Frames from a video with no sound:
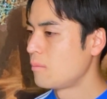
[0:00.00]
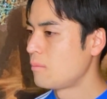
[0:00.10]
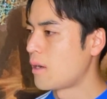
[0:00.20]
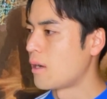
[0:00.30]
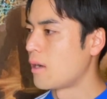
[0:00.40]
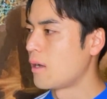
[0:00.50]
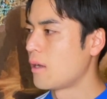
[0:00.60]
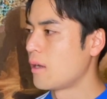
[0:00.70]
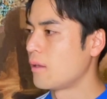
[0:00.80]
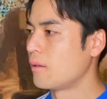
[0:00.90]
まあ、
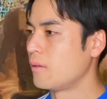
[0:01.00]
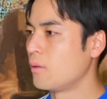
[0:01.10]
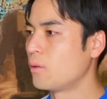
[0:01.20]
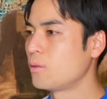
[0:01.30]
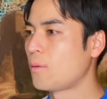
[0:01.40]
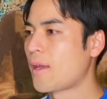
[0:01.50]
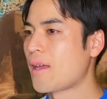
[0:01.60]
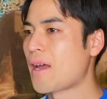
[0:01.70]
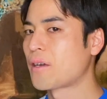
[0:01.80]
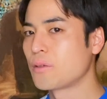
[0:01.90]

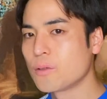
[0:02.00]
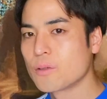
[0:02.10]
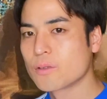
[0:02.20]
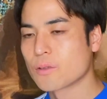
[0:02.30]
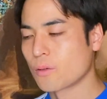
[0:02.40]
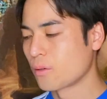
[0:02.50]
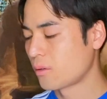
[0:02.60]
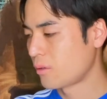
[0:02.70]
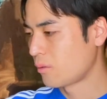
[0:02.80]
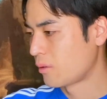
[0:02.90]
ノルウェー訳、
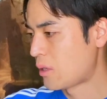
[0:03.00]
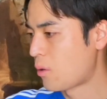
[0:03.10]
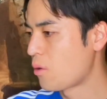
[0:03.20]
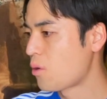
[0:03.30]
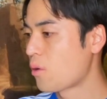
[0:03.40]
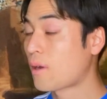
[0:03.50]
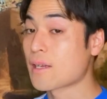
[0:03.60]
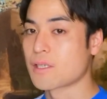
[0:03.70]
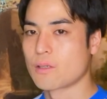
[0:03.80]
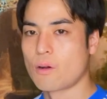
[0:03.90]
この日本語の
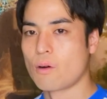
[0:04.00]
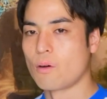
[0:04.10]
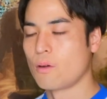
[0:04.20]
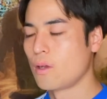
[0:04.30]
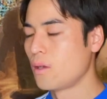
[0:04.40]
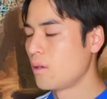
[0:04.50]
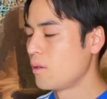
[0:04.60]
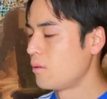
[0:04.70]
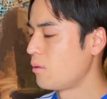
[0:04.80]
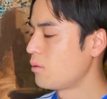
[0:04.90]
歌詞の
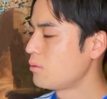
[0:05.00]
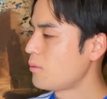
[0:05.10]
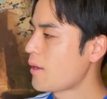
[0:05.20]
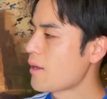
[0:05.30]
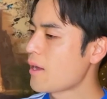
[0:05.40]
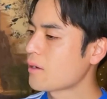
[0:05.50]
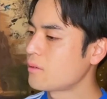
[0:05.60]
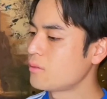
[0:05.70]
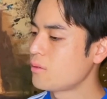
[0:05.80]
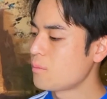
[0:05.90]
ノルウェー
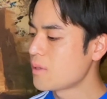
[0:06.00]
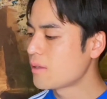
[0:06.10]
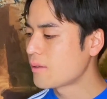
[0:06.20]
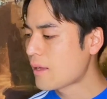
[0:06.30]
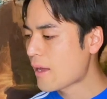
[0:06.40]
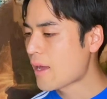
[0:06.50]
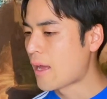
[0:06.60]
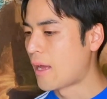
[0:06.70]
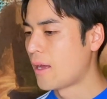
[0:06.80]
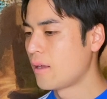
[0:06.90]
訳を見
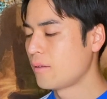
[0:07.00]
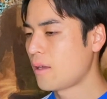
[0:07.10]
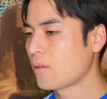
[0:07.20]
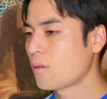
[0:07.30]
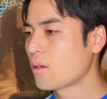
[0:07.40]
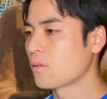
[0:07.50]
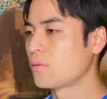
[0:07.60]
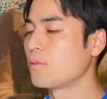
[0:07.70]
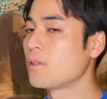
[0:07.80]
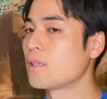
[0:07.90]
て、なんとなく
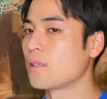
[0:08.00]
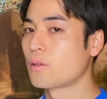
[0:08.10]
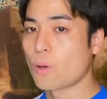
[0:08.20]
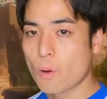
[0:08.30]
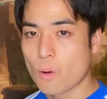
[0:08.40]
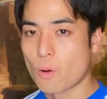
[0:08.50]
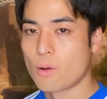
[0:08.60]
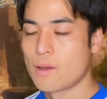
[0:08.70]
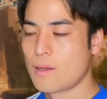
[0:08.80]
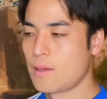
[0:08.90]
雰囲気と、